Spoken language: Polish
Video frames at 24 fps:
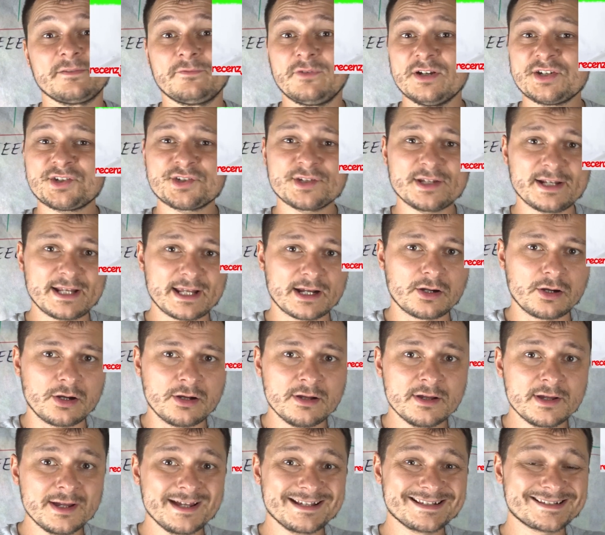no właśnie Lego.
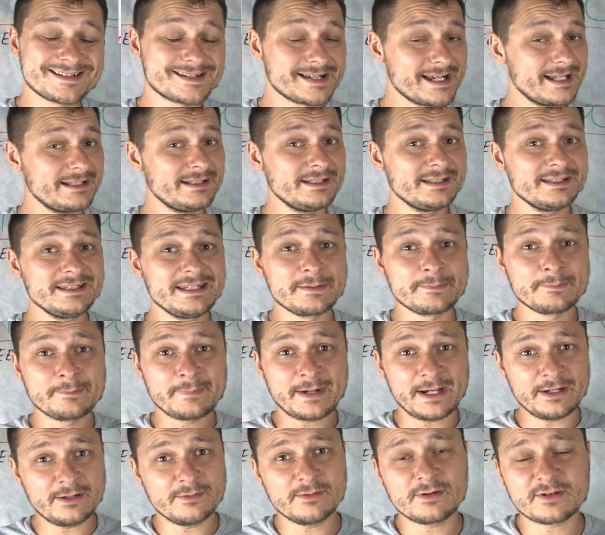Cen nie
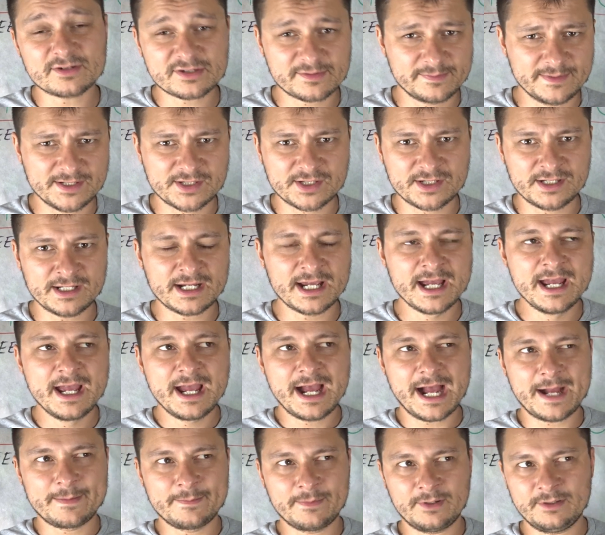mają kosmicznych,
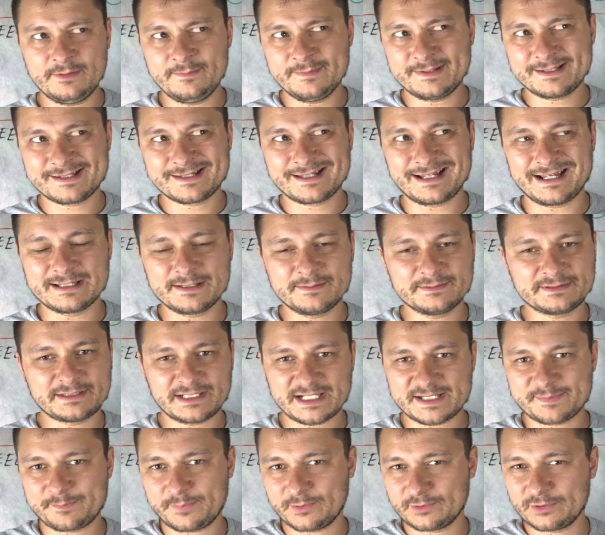a moim zdaniem
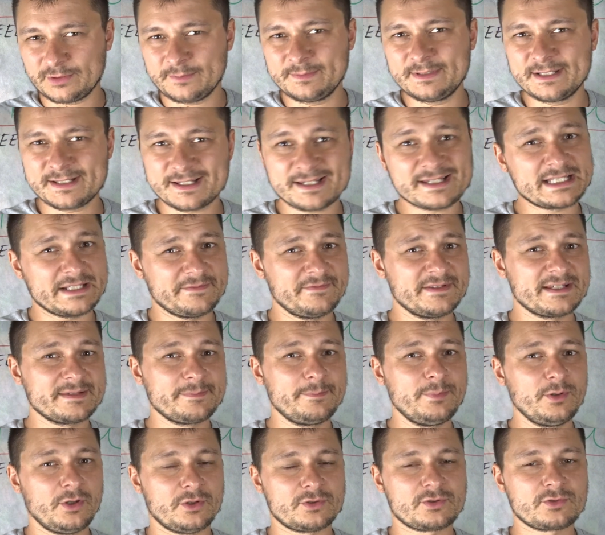teraz podobne zestawy z
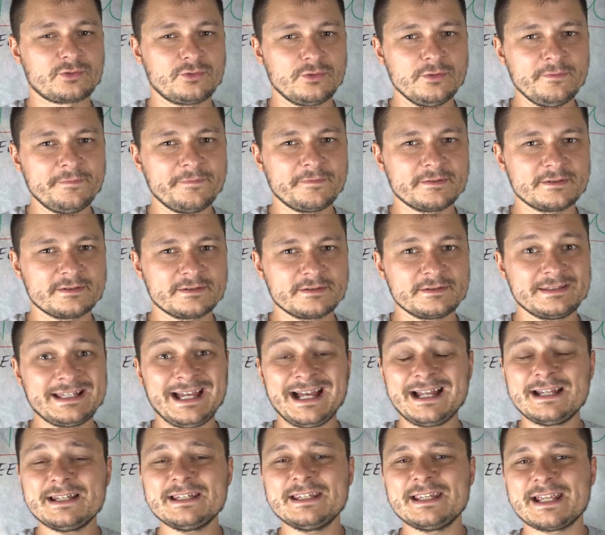blocków yy,
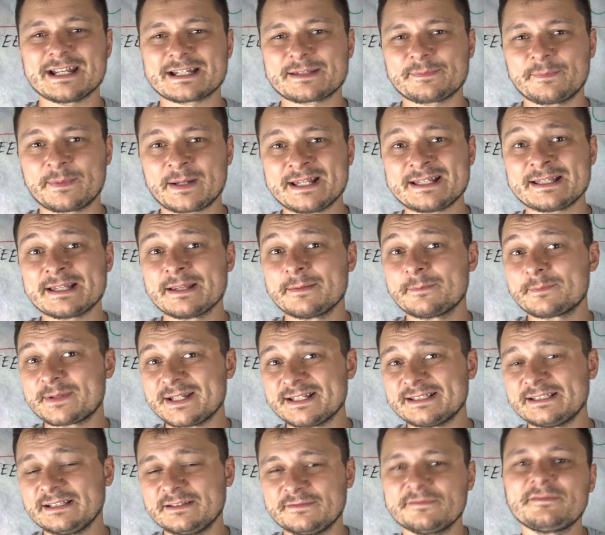na AliExpress
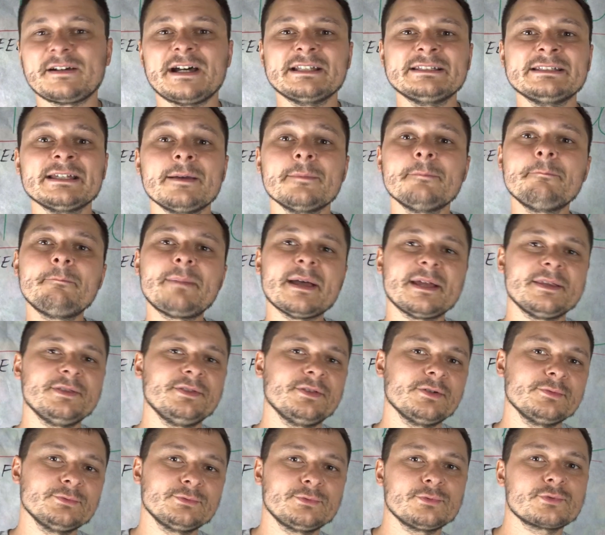przez ten VAT
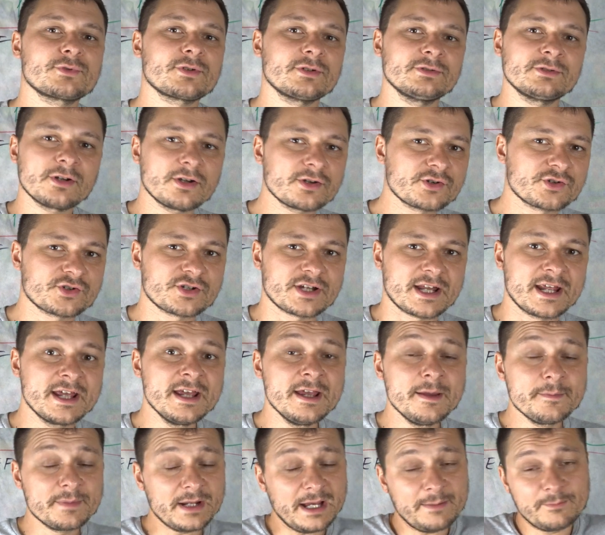będą dużo droższe.
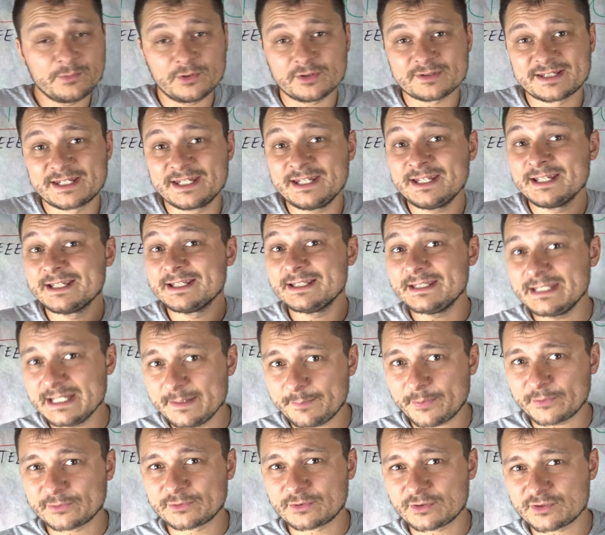A blocki nie
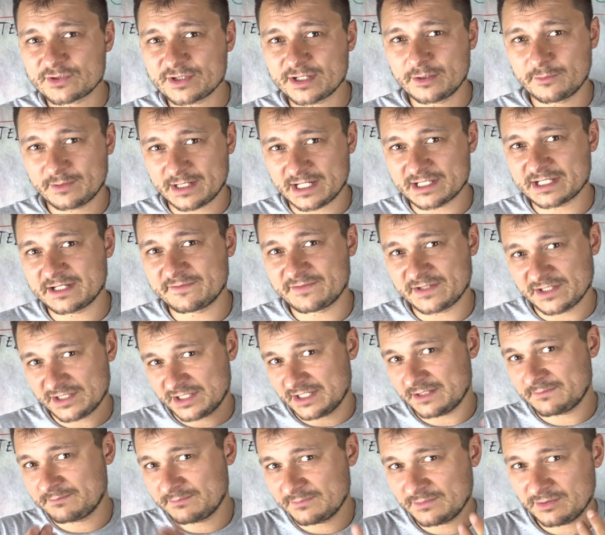podrożeją raczej, w
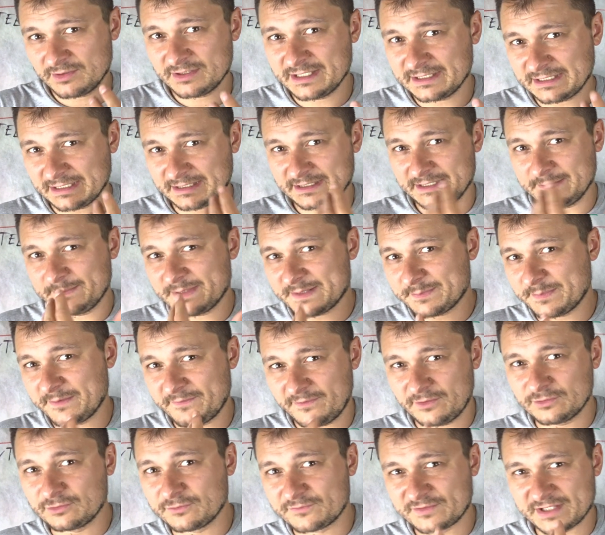sensie, no nie, nie bez
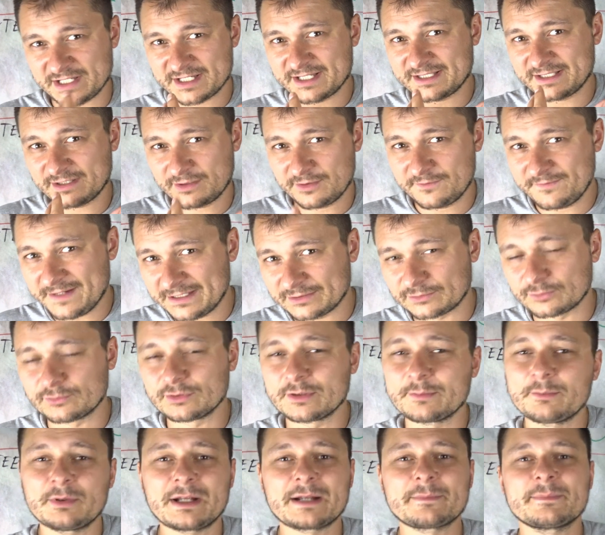powodu, w sensie tego VAT-u,
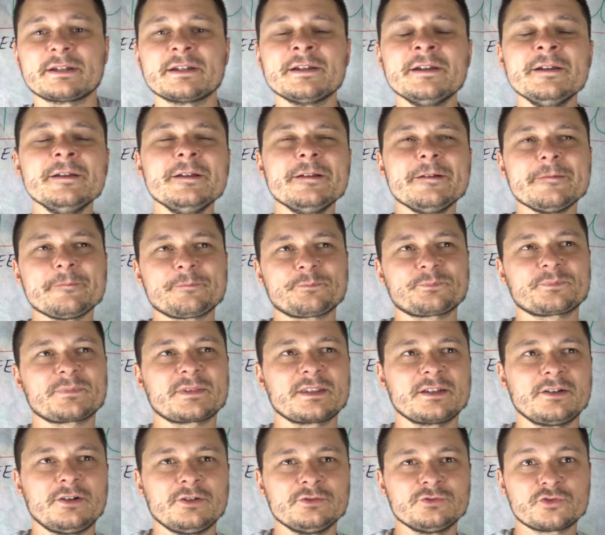no bo jakby
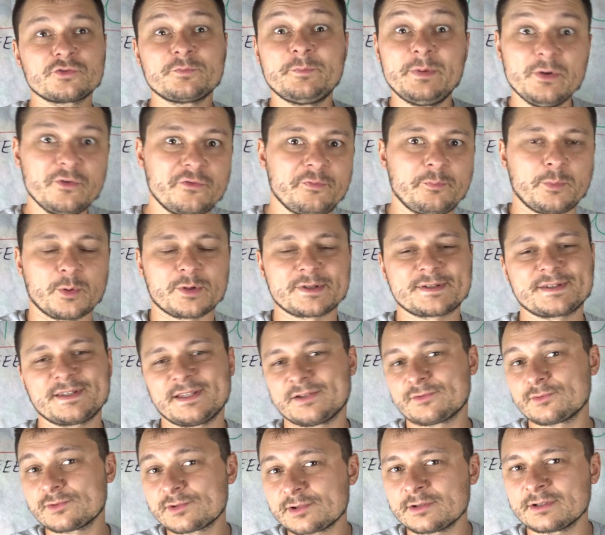mm, on już był w Polsce
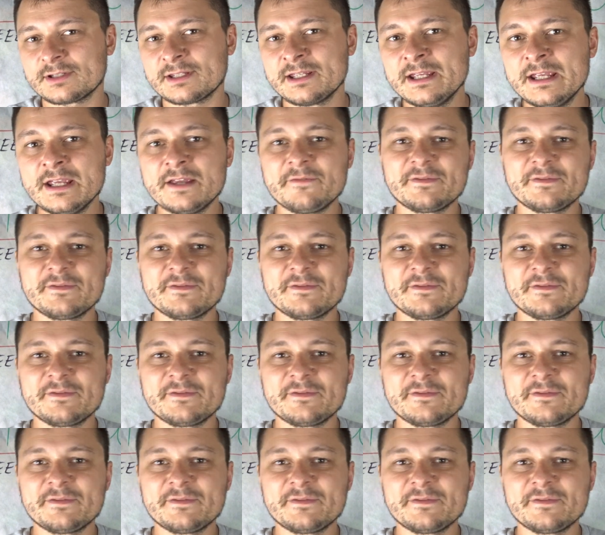narzucony.